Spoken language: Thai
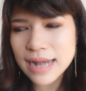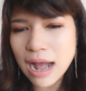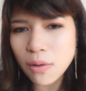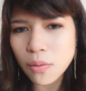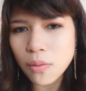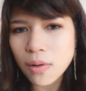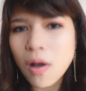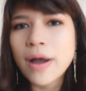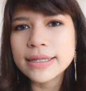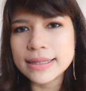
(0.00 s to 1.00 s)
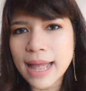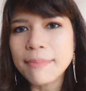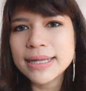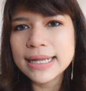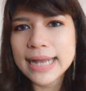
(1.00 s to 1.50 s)
เราคอยติดตาม
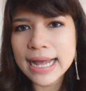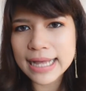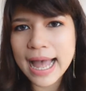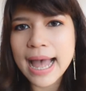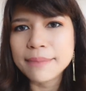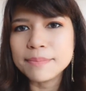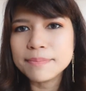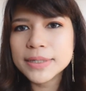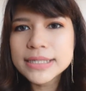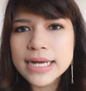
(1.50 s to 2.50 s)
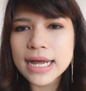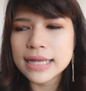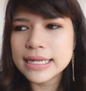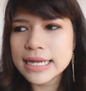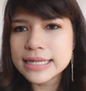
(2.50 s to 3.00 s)
พัฒนาการเพื่อ
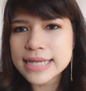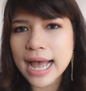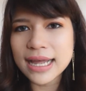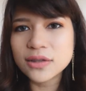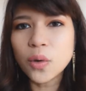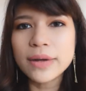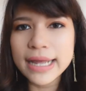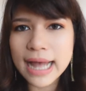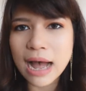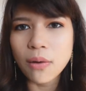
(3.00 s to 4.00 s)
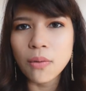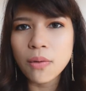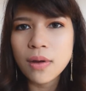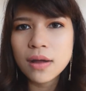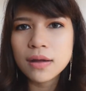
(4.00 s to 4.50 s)
ที่จะกระตุ้นให้เขา
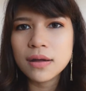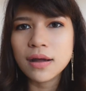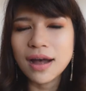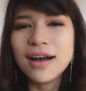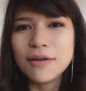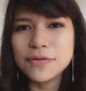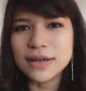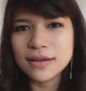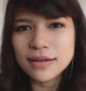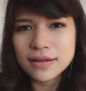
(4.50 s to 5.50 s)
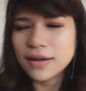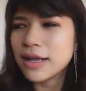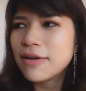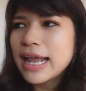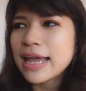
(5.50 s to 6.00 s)
เออ ฝึกเขาเรี
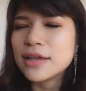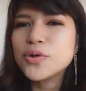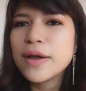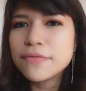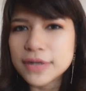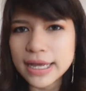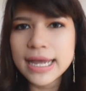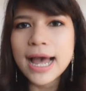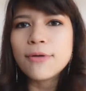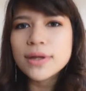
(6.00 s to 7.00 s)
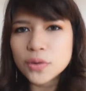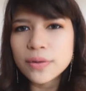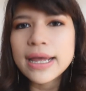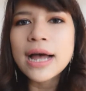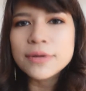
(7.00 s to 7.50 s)
ยกว่าอะไรอะ่ะช่วยฝึกให้เขากระตุ้
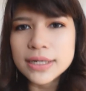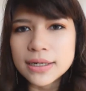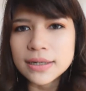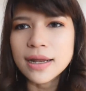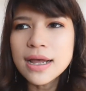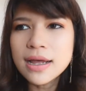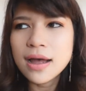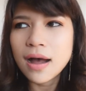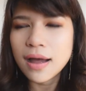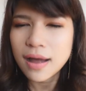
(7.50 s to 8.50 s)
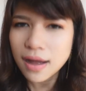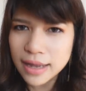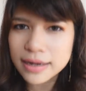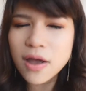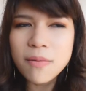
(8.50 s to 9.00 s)
นให้เขาเดินอ
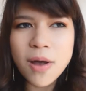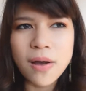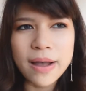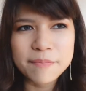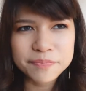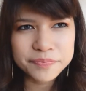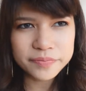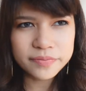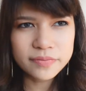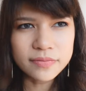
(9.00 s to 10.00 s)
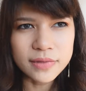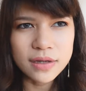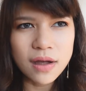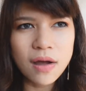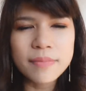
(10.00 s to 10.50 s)
ย่างที่ออยบอกอะ่ะ
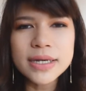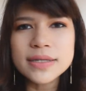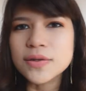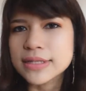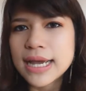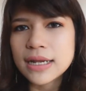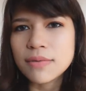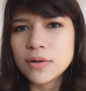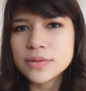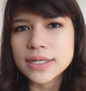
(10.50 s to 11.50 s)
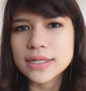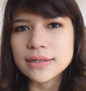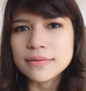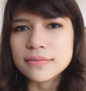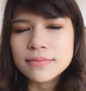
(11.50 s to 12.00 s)
ออยไม่เคยสนใจเลยว่าลูกจะเดิ
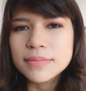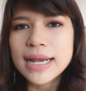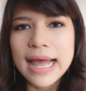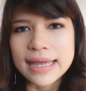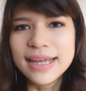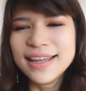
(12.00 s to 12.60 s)
นเมื่อไหร่